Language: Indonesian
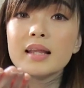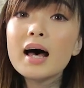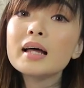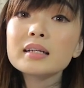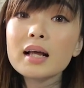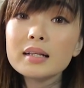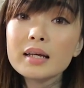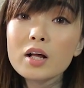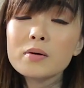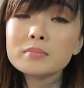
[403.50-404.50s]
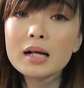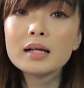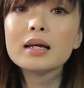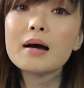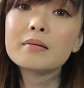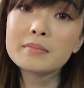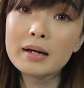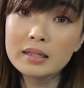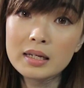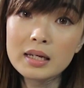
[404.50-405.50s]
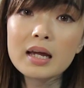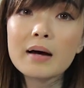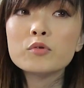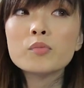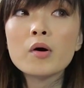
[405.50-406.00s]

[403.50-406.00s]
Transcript: dan kalian kalau misalnya di kamar mandi kamu